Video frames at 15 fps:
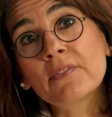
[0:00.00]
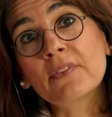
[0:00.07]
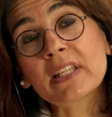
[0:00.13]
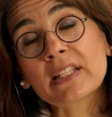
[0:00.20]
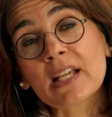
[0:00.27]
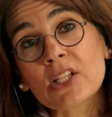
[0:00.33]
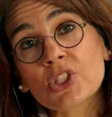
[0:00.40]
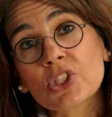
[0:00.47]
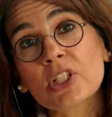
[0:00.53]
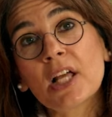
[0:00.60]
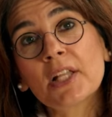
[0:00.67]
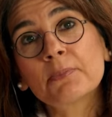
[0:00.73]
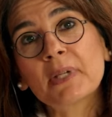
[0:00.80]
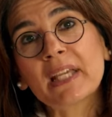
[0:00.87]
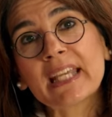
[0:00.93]
ve
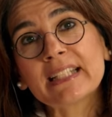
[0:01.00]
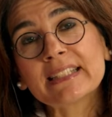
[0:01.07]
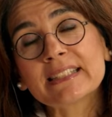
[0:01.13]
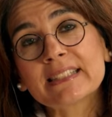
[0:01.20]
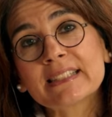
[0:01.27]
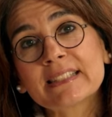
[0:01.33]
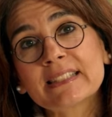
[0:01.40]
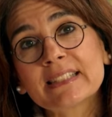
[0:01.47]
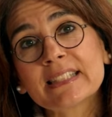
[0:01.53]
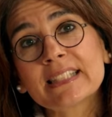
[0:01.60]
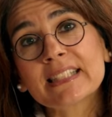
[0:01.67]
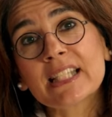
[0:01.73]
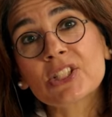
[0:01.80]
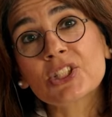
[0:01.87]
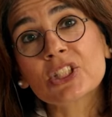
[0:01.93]
yaşlanma
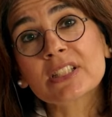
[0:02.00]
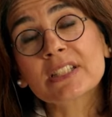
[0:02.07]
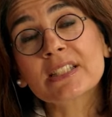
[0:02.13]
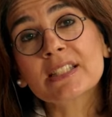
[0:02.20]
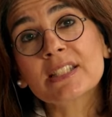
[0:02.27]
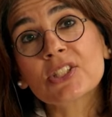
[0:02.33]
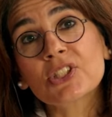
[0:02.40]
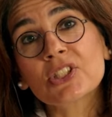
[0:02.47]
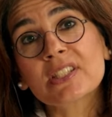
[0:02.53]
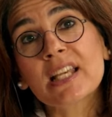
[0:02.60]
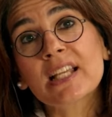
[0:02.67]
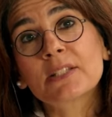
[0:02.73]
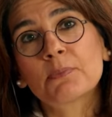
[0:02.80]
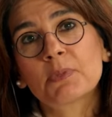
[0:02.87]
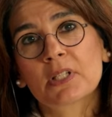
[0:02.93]
etkisini geciktirici
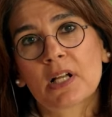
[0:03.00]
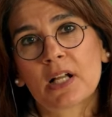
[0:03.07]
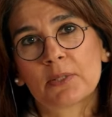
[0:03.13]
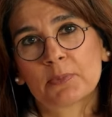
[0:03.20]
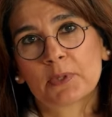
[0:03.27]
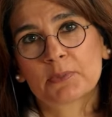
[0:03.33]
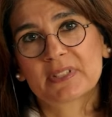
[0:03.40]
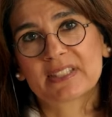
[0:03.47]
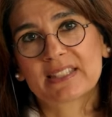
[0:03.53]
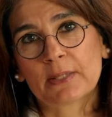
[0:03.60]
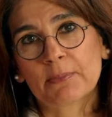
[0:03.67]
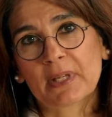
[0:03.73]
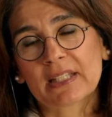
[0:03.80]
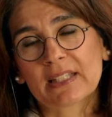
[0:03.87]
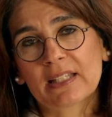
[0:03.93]
tedbir almamız
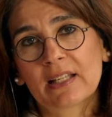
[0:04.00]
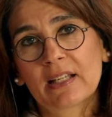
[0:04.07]
demek.